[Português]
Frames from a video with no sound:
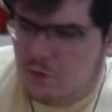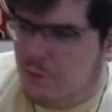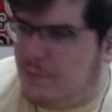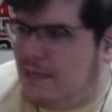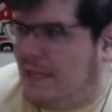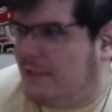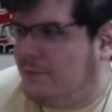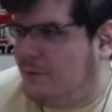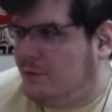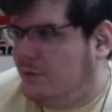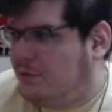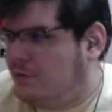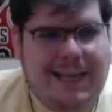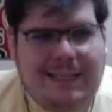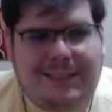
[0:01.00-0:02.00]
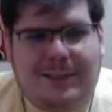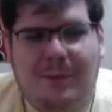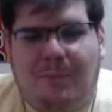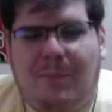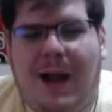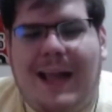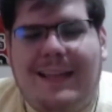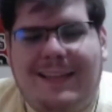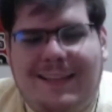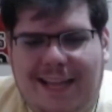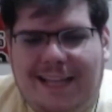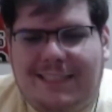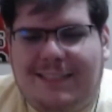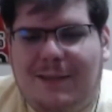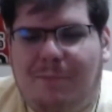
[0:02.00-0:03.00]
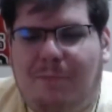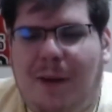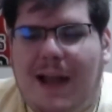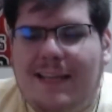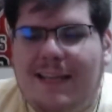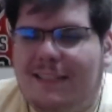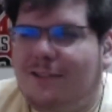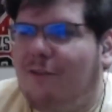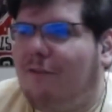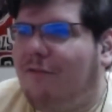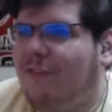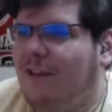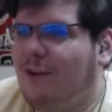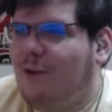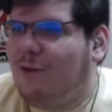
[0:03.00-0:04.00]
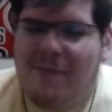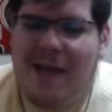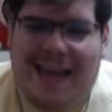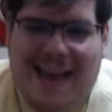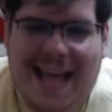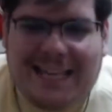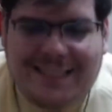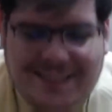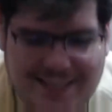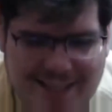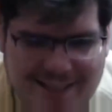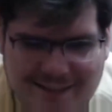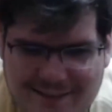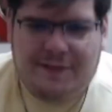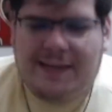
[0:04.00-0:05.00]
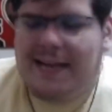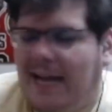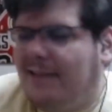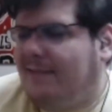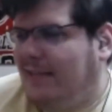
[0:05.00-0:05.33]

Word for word: Obrigado, meu Deus. Esse pai, esse pai e esse filho merecem ficar